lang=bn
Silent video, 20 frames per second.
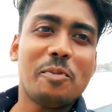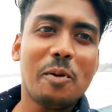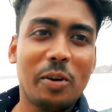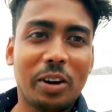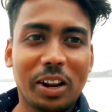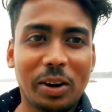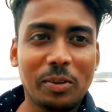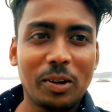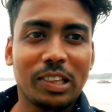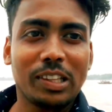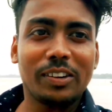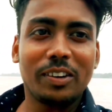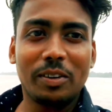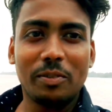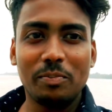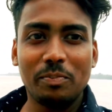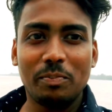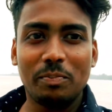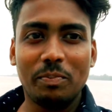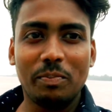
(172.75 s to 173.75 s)
বর্ডার বলতে
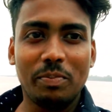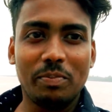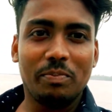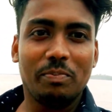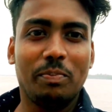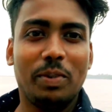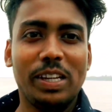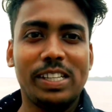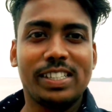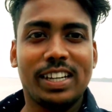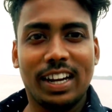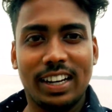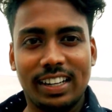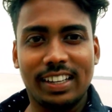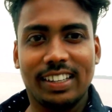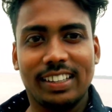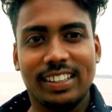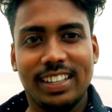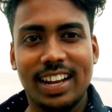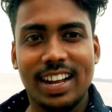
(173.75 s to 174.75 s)
পারো
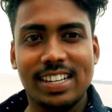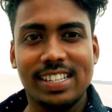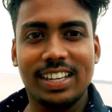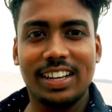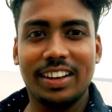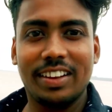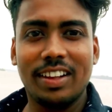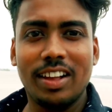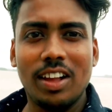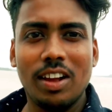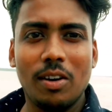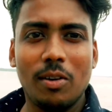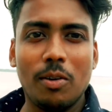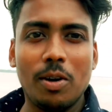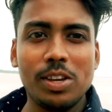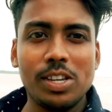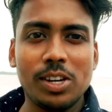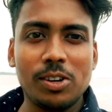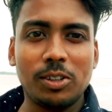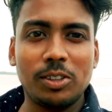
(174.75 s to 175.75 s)
বীজখানে ঠিক আছে
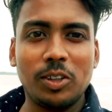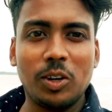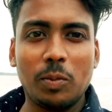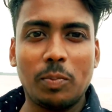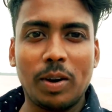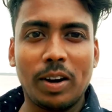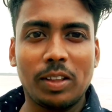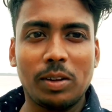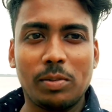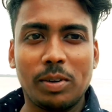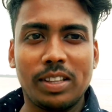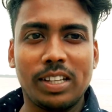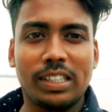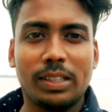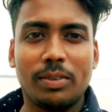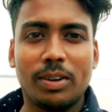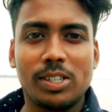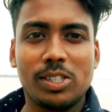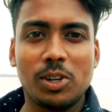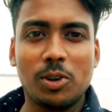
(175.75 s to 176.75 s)
ওই যে নদীর ওপারে তোমরা
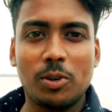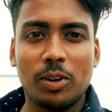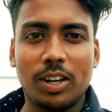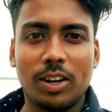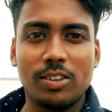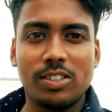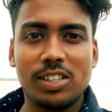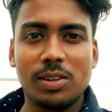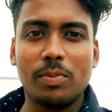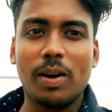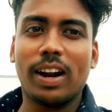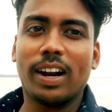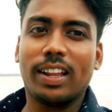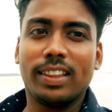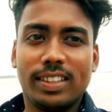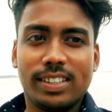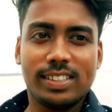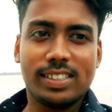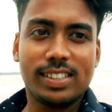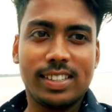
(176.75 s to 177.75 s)
দেখতে পাচ্ছ ওটা হচ্ছে
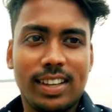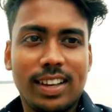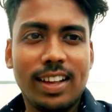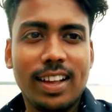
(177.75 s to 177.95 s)
বাংলাদেশ